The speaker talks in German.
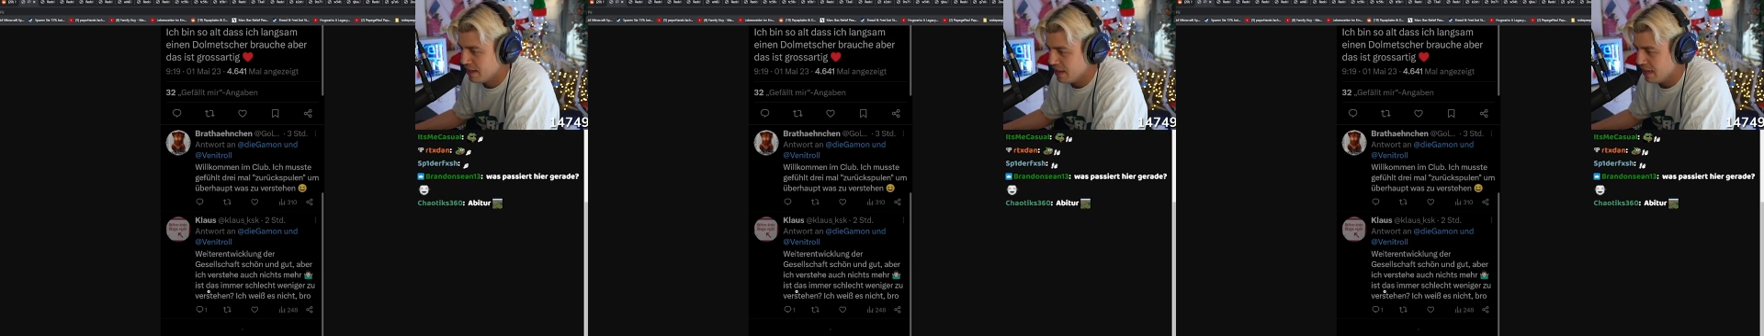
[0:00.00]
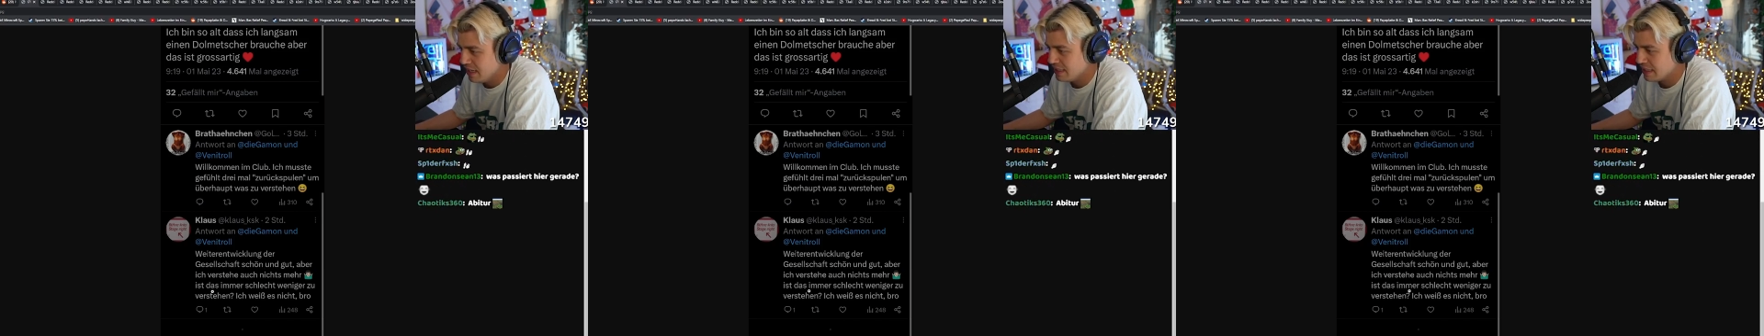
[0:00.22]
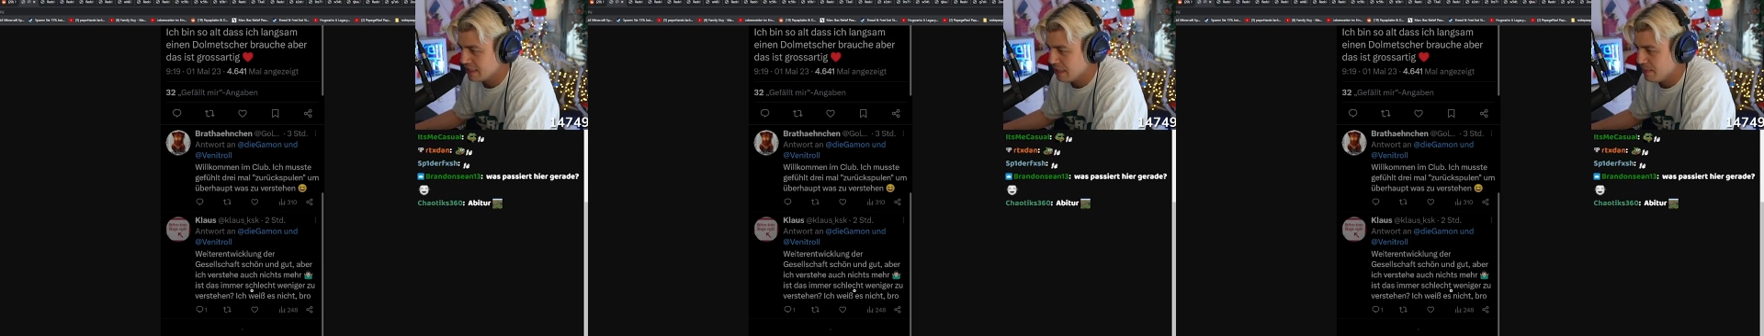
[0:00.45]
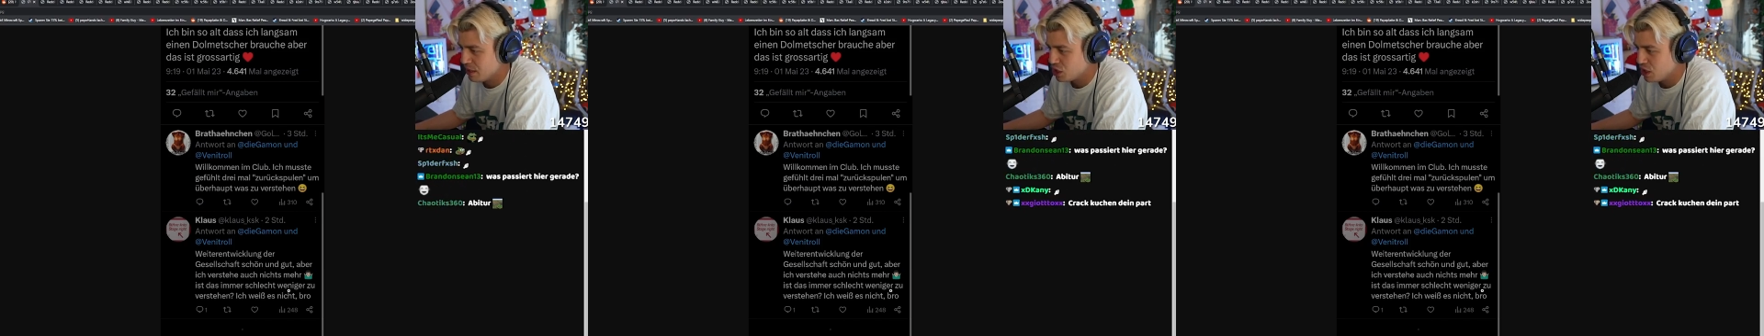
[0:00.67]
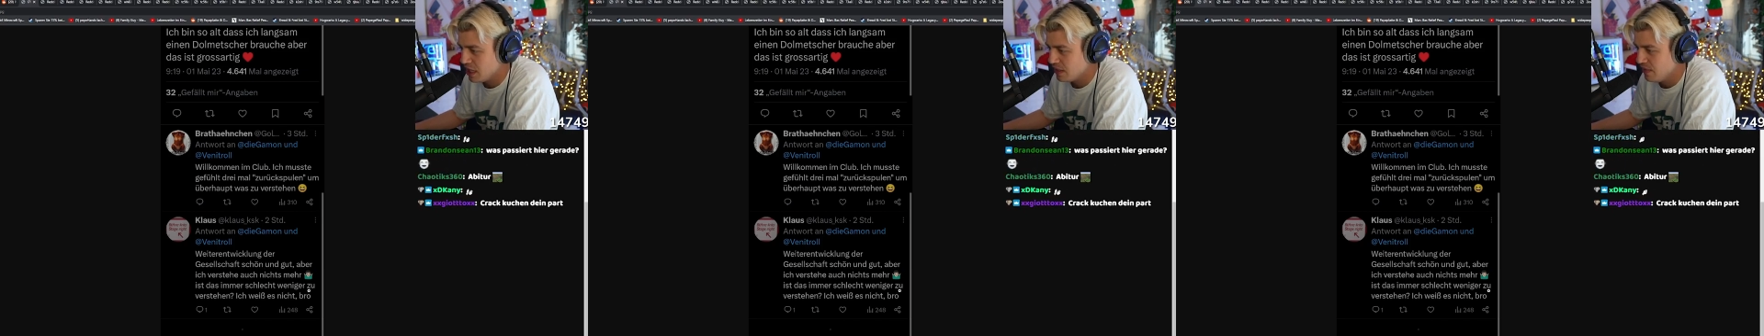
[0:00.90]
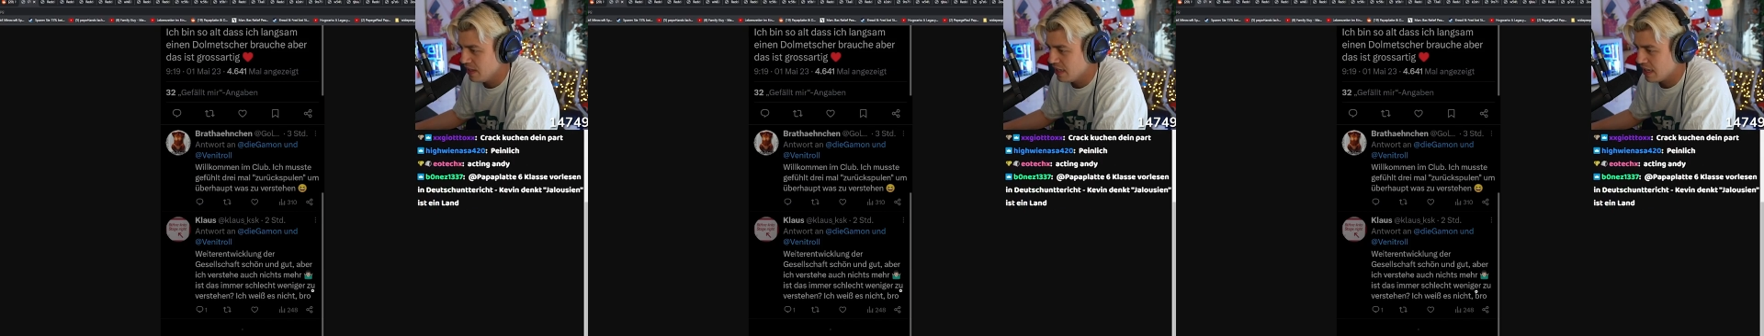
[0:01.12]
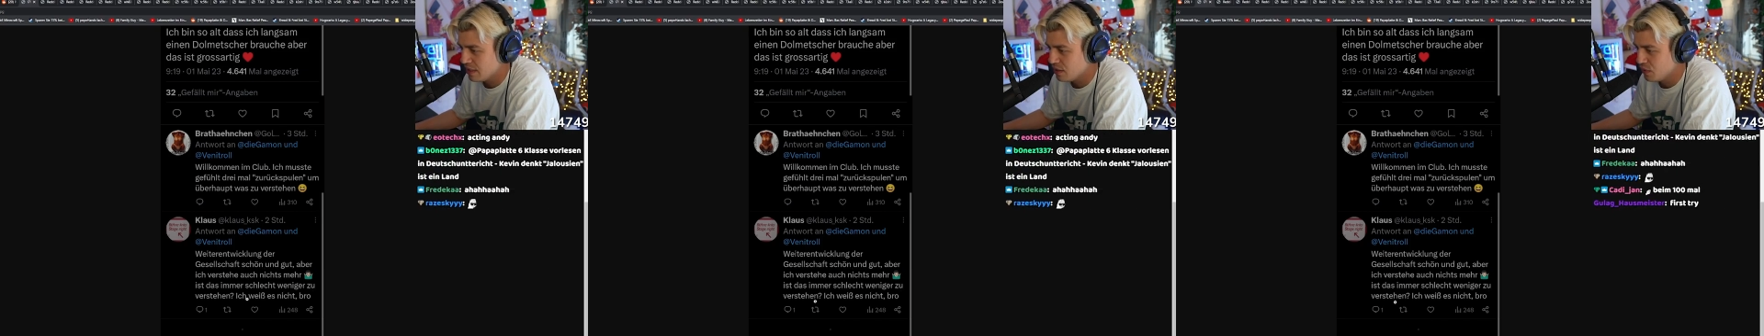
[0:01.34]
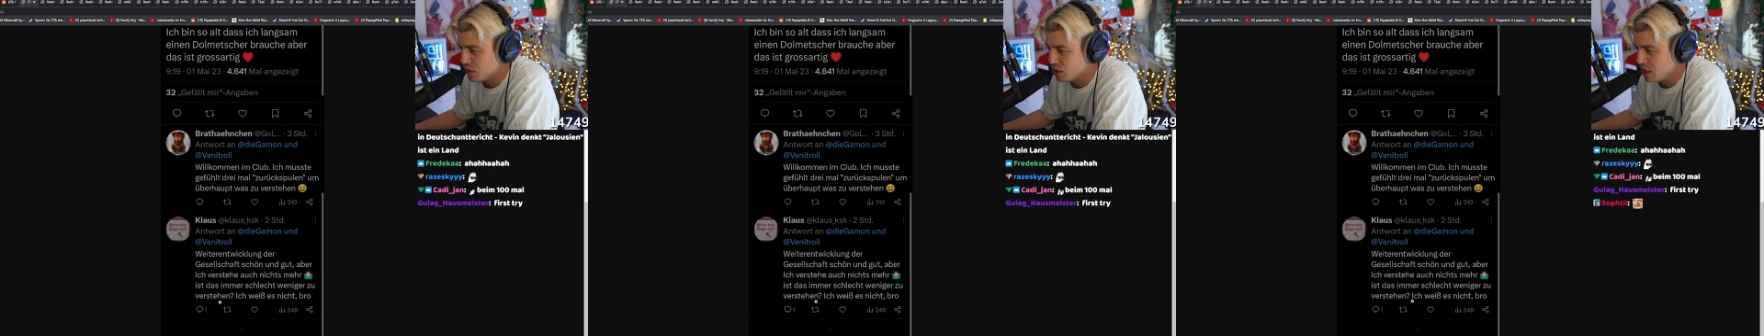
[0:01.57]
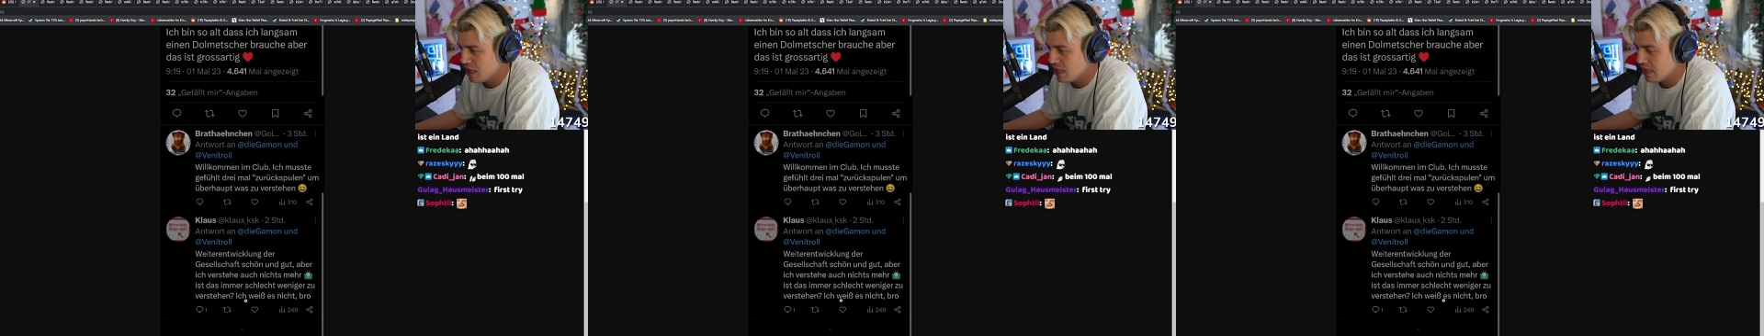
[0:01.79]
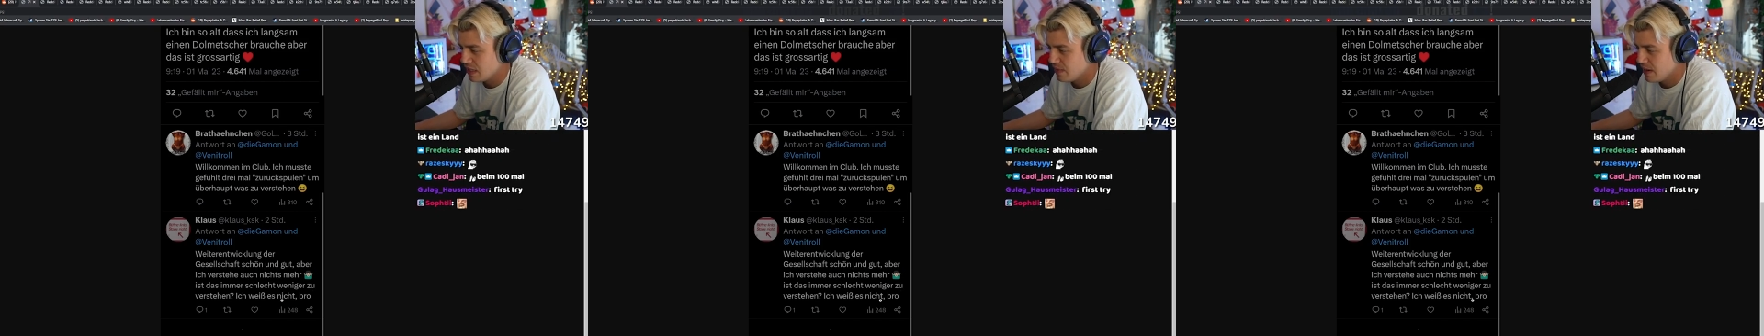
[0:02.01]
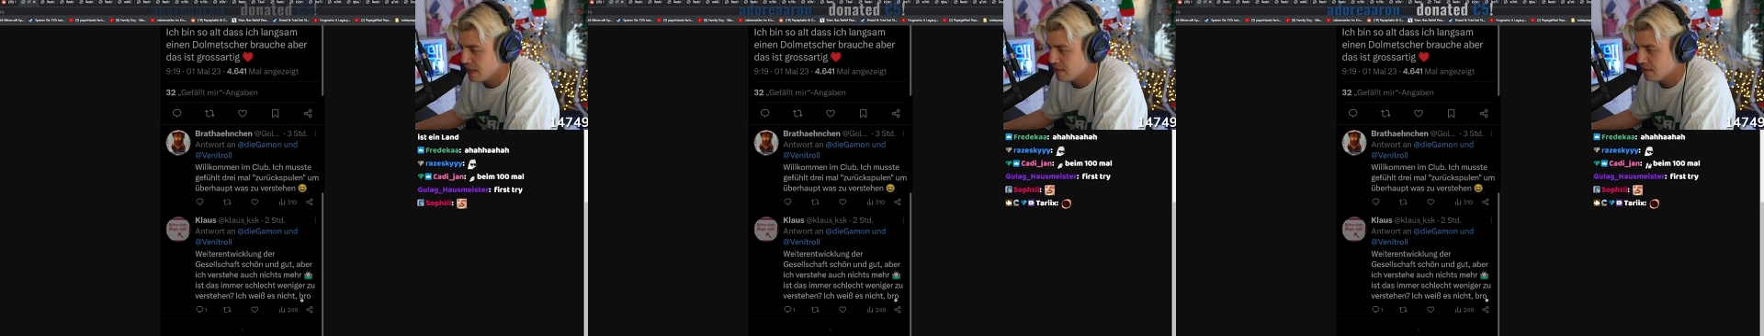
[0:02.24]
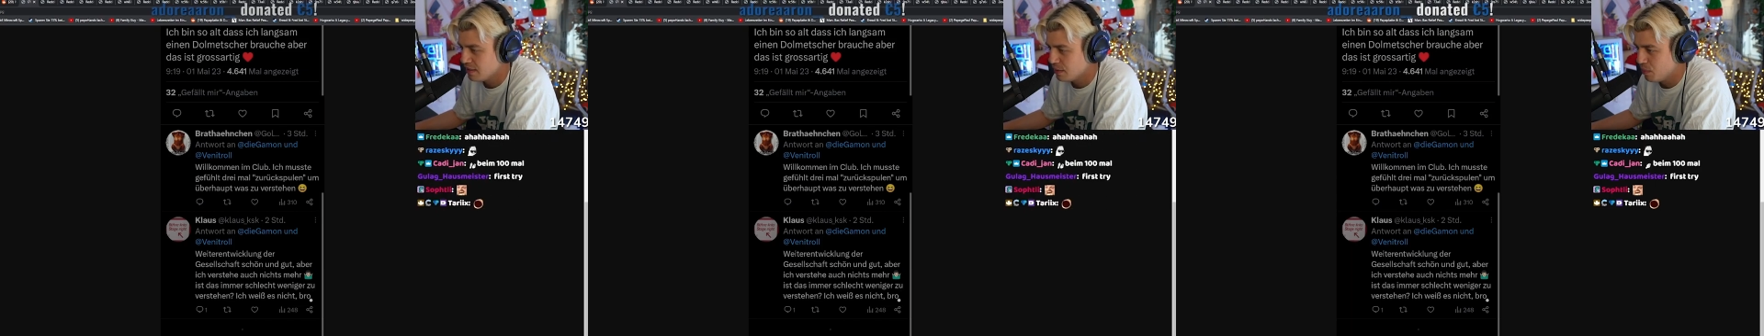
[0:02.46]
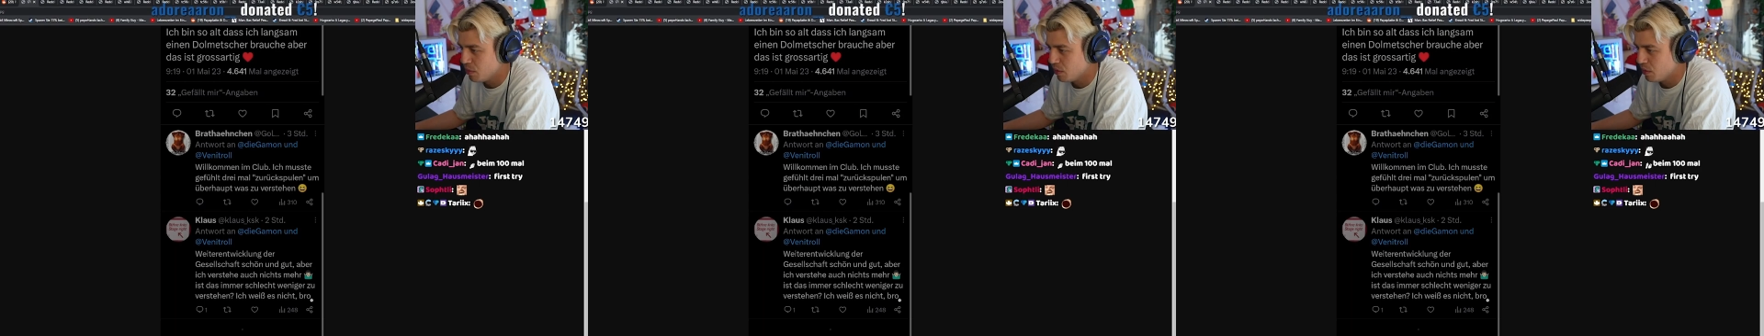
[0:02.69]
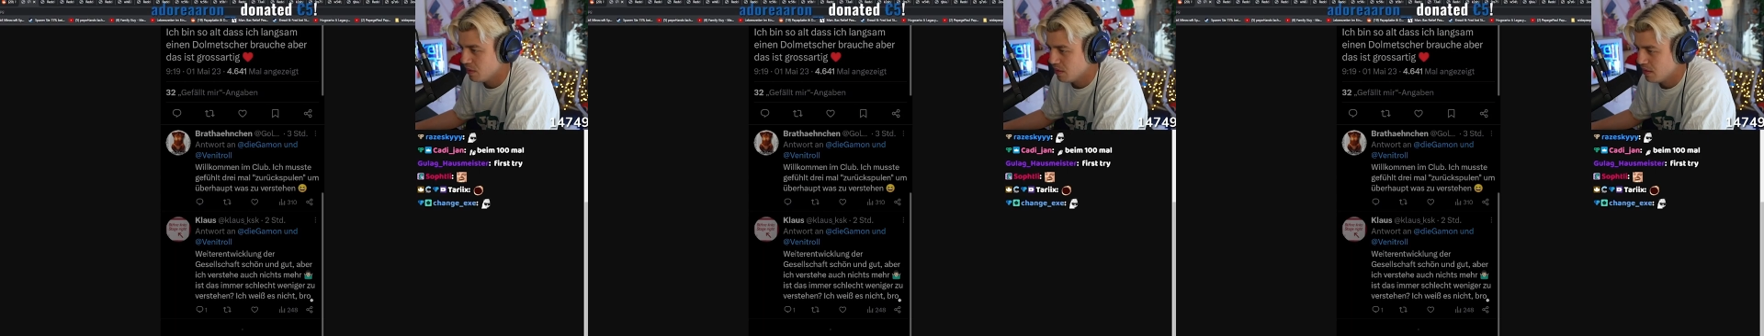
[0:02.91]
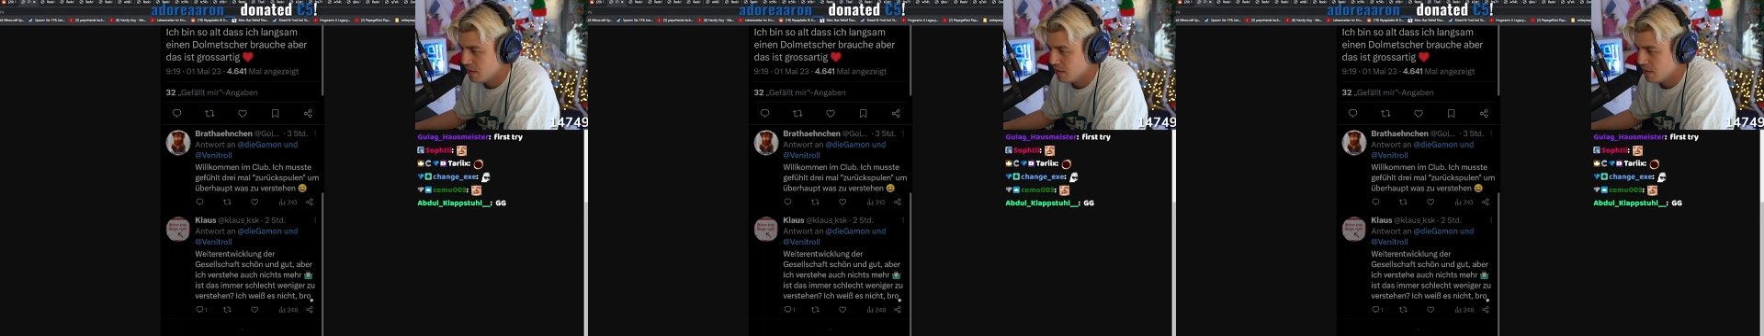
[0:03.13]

Ist das immer schlecht, weniger zu verstehen? Ich weiß es nicht, Bro.